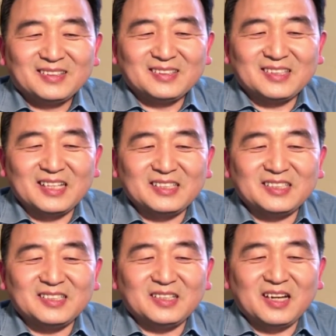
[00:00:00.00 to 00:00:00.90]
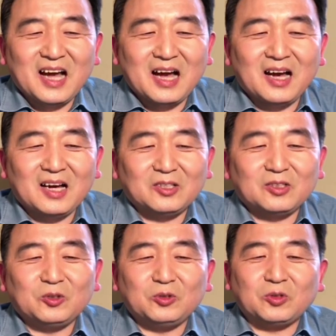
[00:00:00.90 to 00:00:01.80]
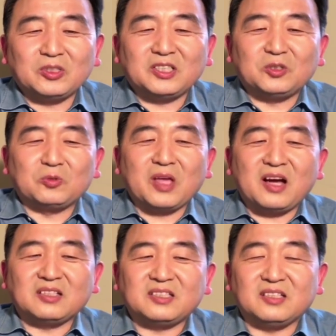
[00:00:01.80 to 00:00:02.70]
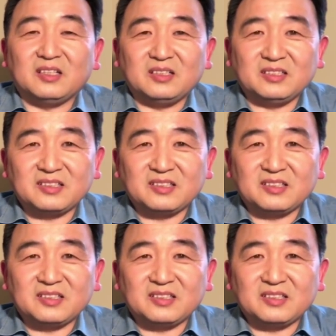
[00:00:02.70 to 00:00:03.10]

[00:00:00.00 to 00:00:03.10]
这是啊，据说是中央社